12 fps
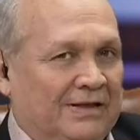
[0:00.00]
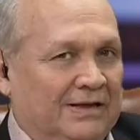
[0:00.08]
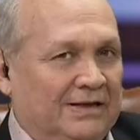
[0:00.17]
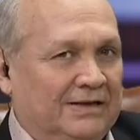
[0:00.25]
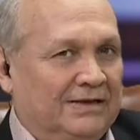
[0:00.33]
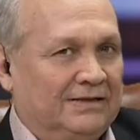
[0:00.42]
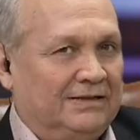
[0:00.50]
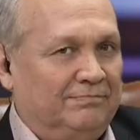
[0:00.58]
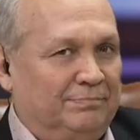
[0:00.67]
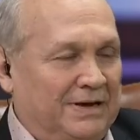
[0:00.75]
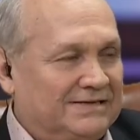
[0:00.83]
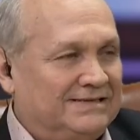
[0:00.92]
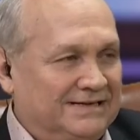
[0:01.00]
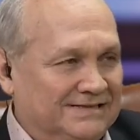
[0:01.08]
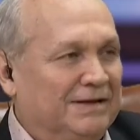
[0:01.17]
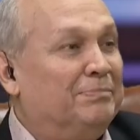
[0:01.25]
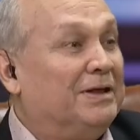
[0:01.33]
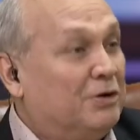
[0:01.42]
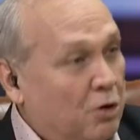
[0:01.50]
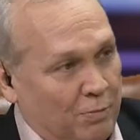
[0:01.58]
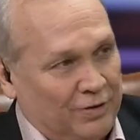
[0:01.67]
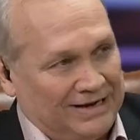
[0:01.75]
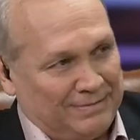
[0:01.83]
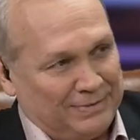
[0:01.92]
eh, va a ser siempre
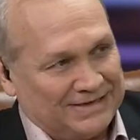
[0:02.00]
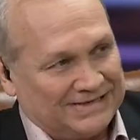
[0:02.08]
incómoda la